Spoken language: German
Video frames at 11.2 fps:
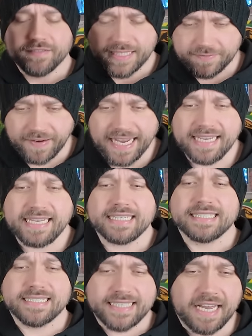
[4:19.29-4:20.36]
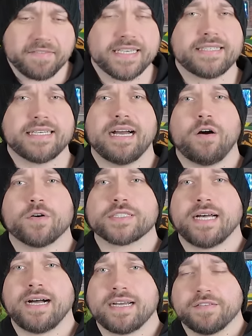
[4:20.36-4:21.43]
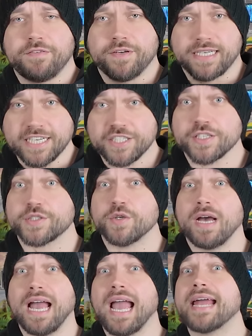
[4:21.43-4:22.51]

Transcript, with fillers: Zwei sehr wichtige Aussagen von Regisseur